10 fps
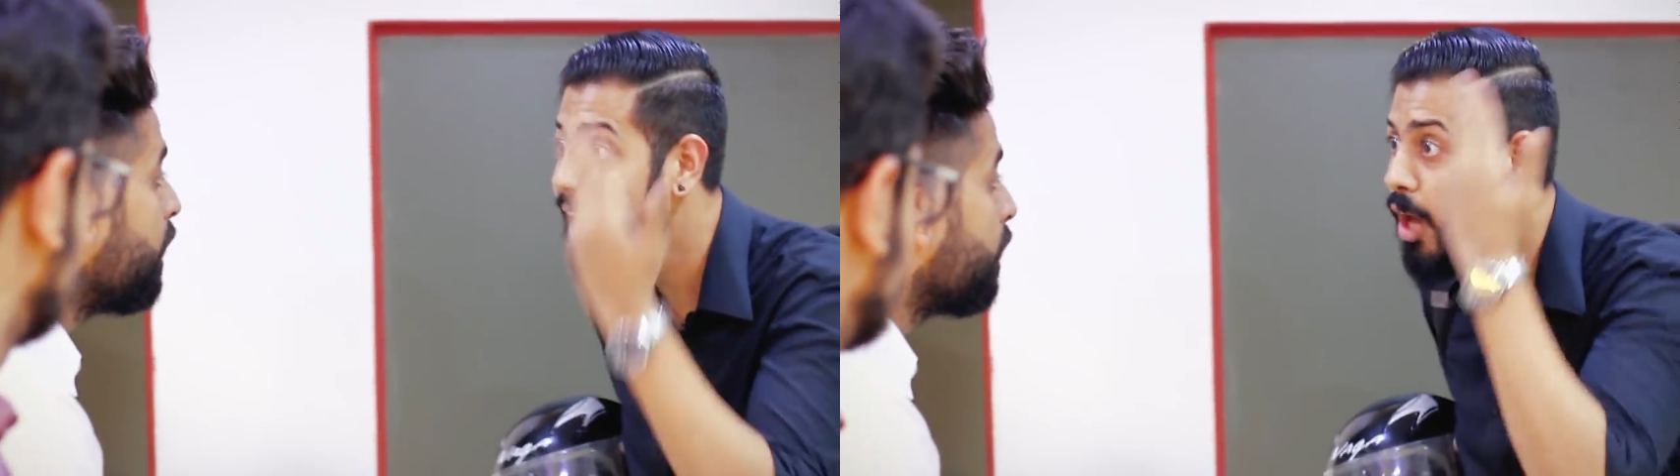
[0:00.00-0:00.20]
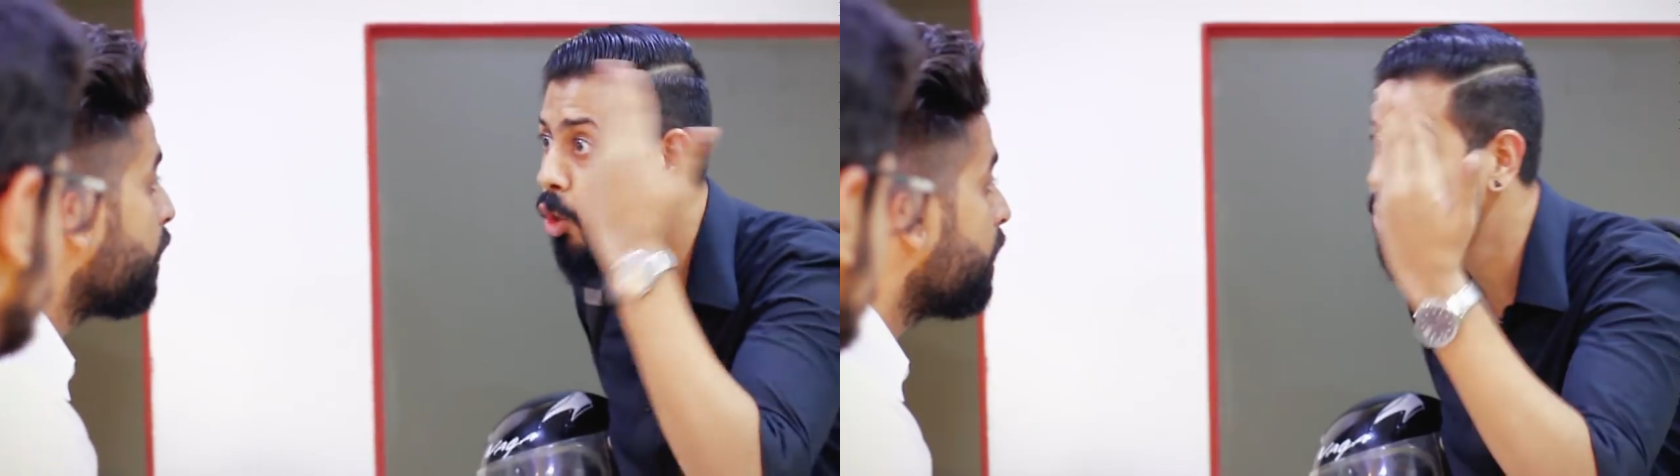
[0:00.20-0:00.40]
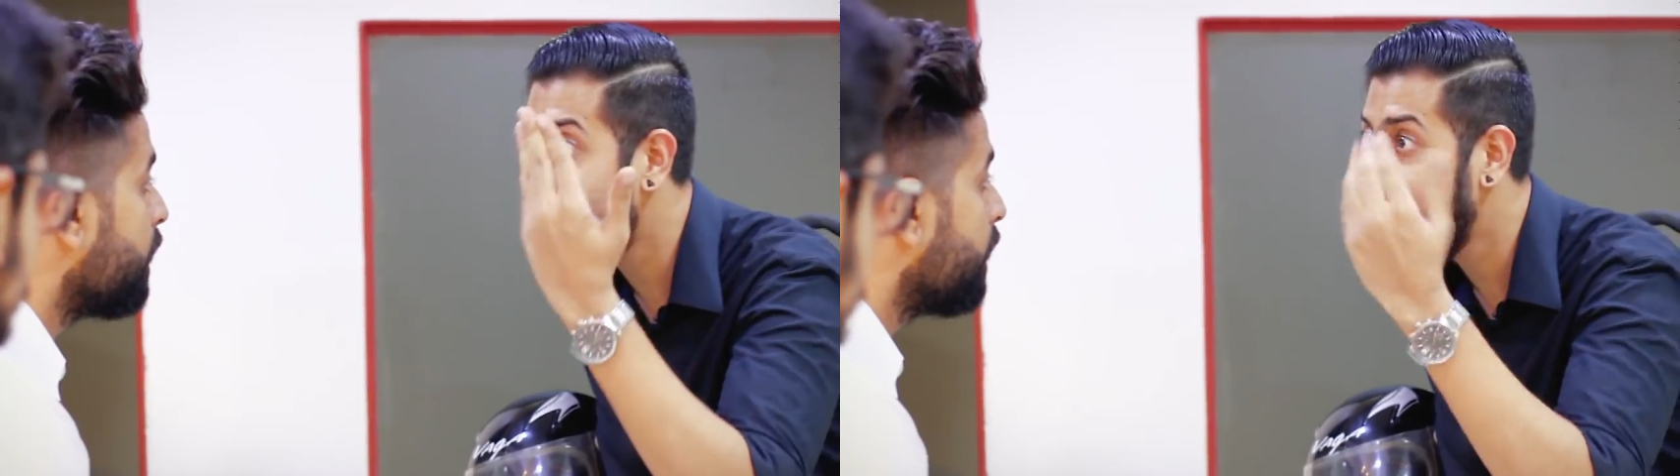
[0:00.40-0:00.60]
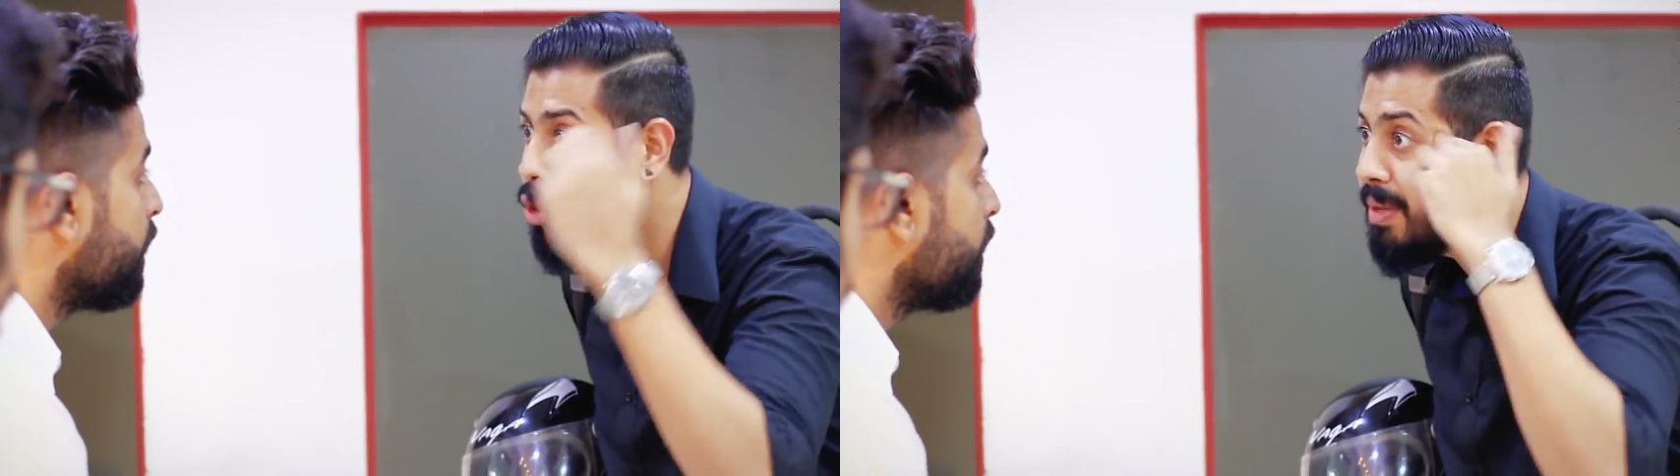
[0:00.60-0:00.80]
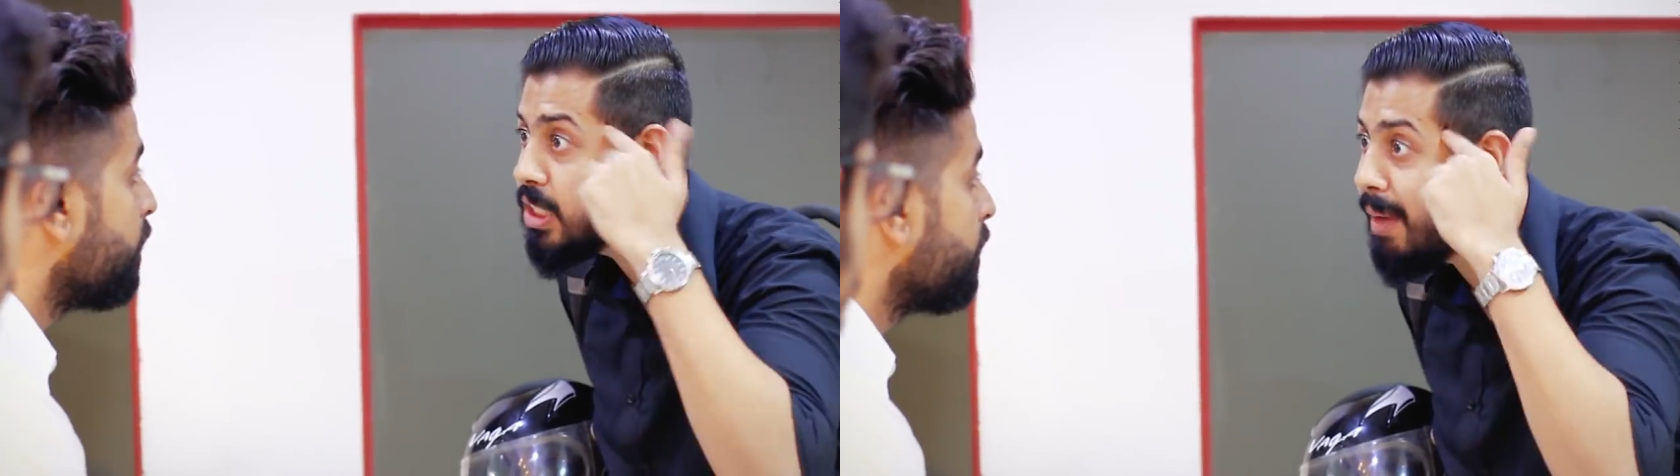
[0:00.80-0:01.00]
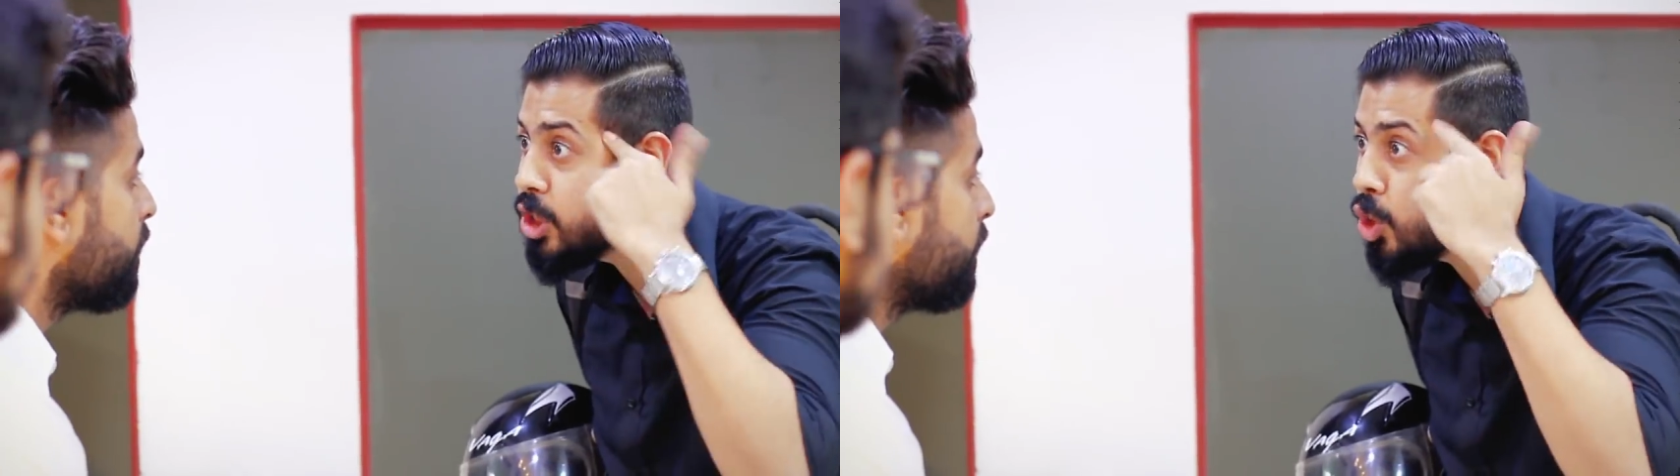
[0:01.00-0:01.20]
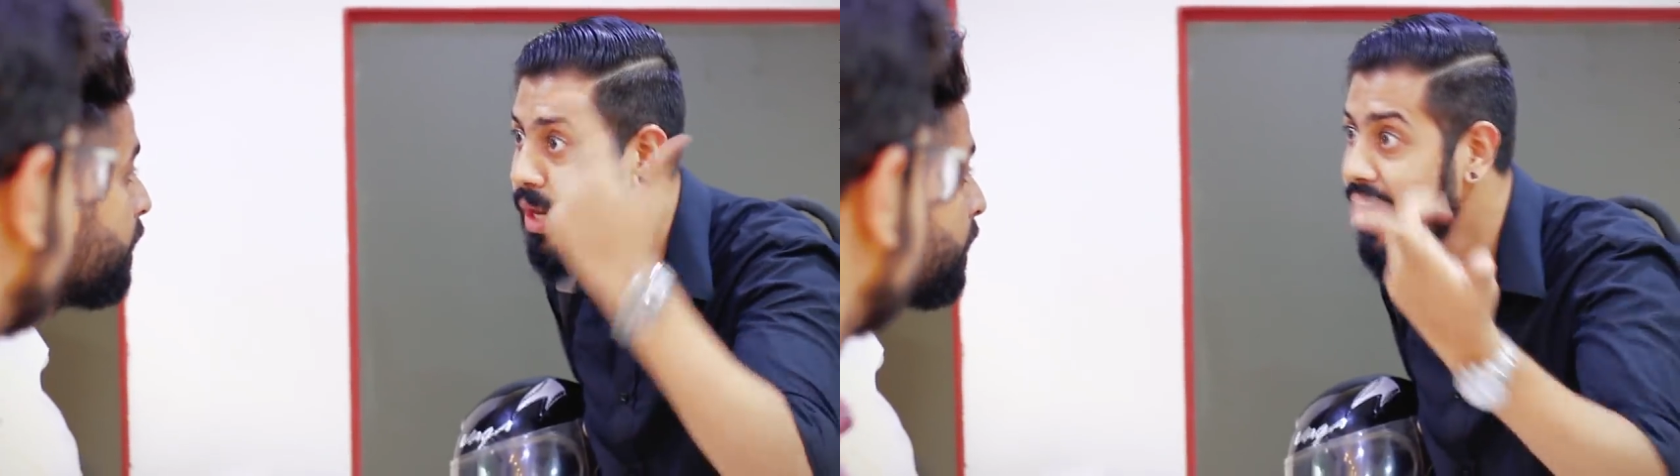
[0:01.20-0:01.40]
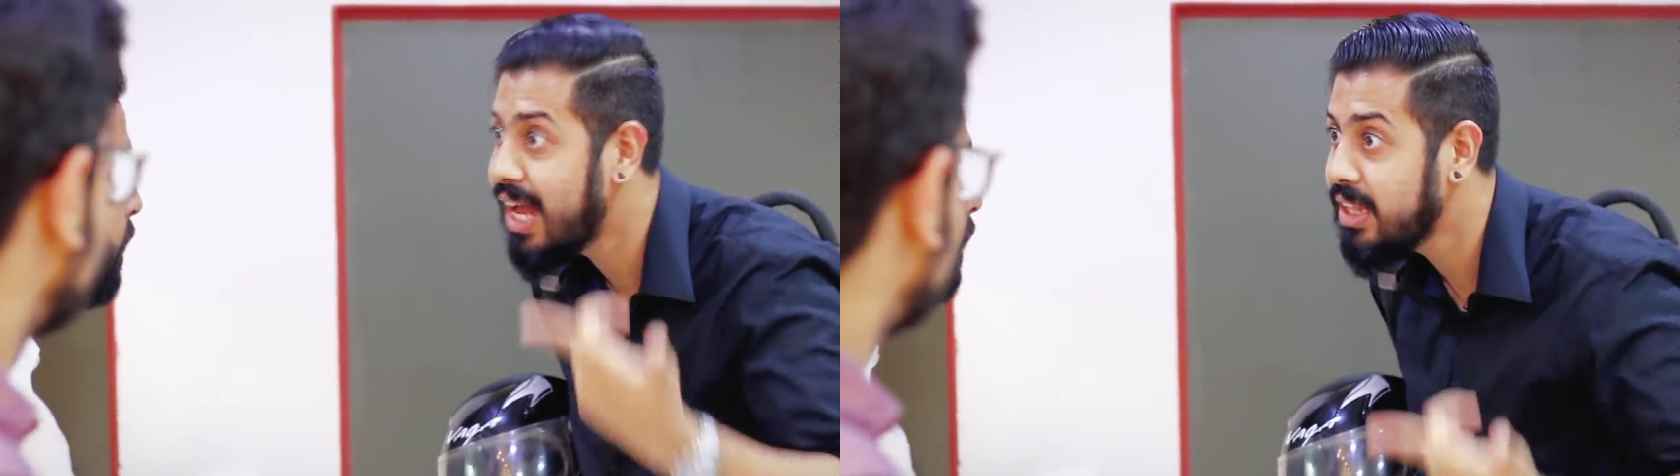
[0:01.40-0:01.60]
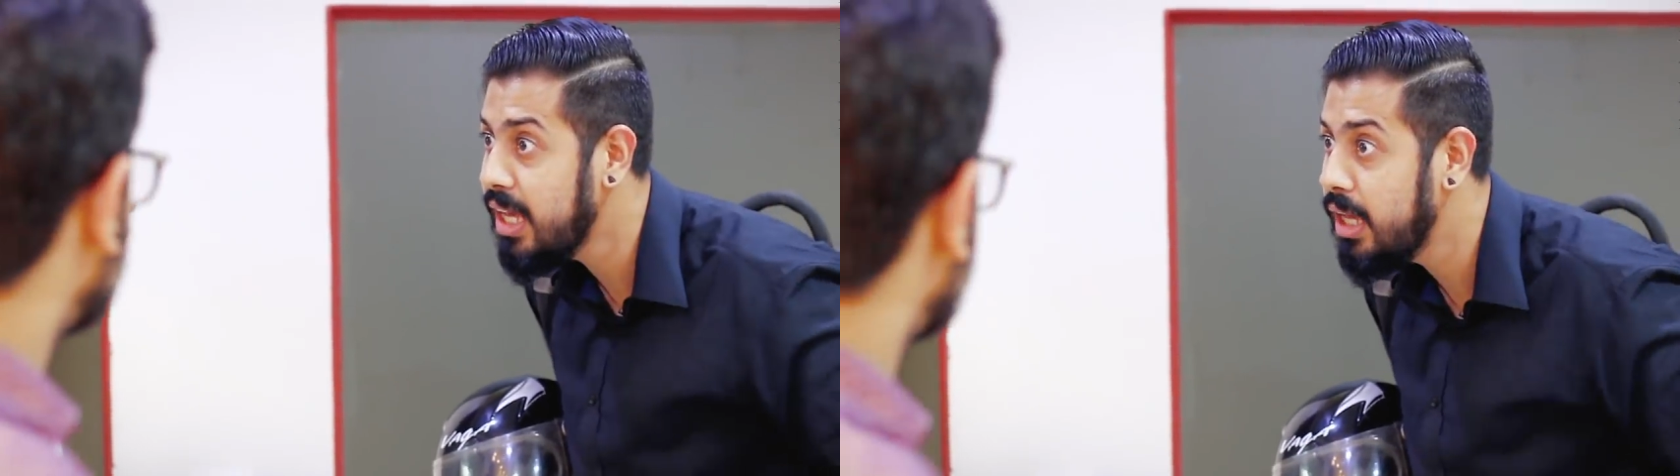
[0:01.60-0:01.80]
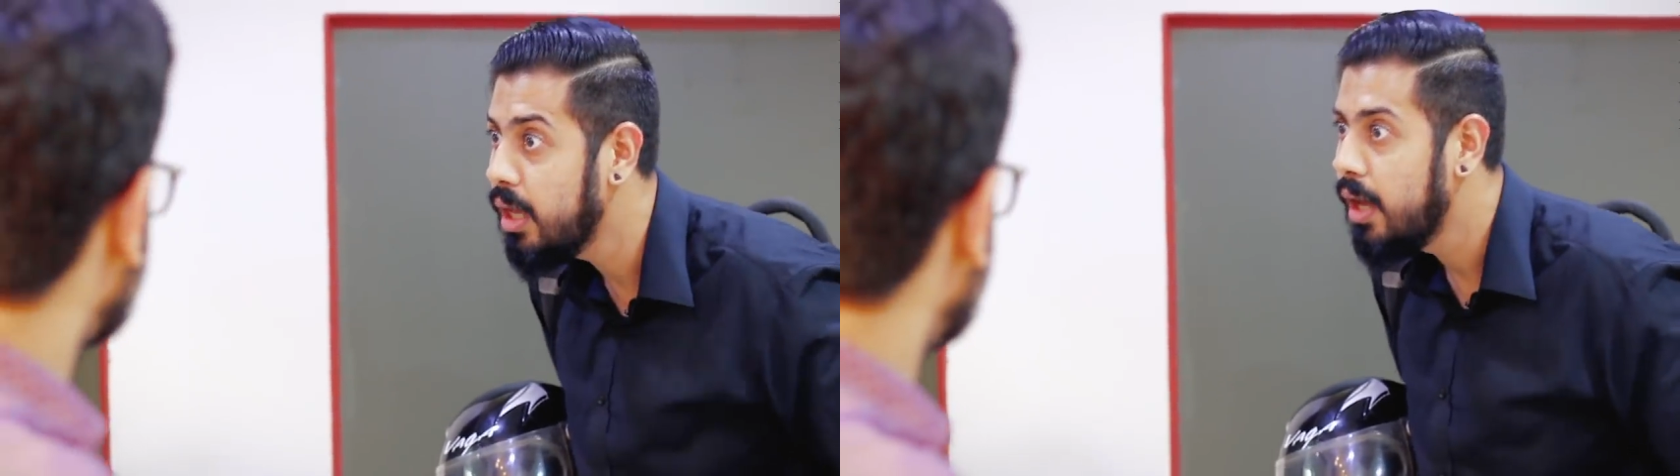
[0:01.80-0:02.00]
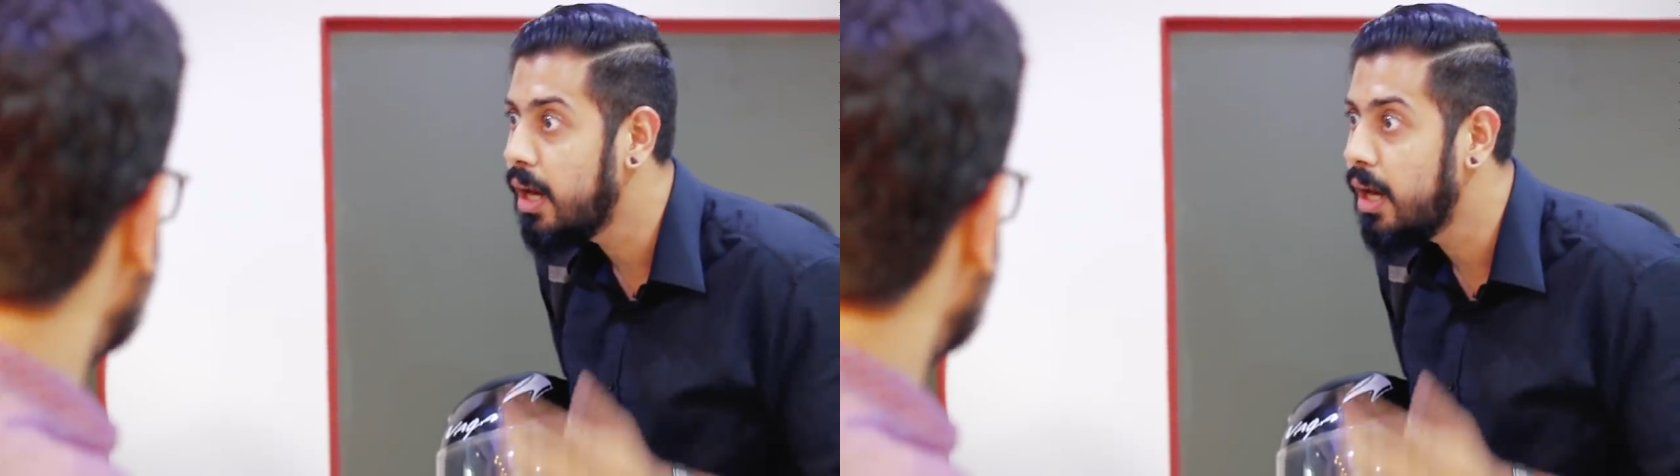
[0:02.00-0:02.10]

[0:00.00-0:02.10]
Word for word: है रोजा है तुम्हें समझ क्यों नहीं आती